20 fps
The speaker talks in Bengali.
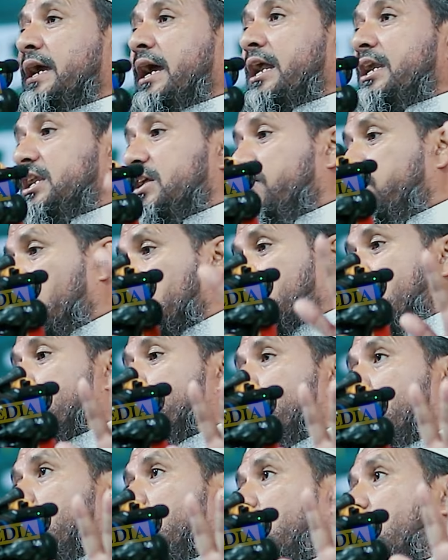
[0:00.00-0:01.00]
এডি
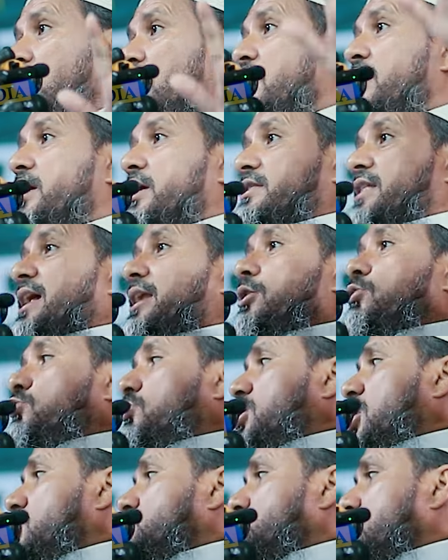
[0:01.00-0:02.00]
ফরাইব তারে
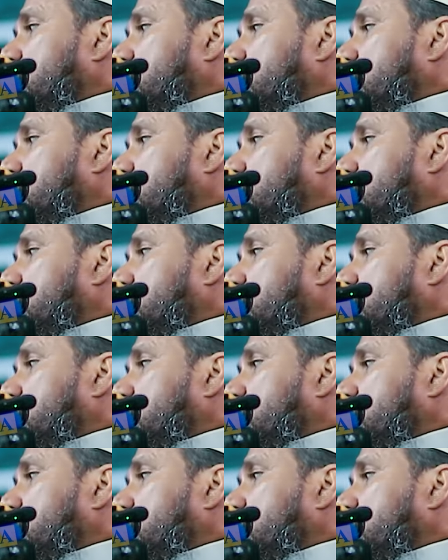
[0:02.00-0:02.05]
কোরআন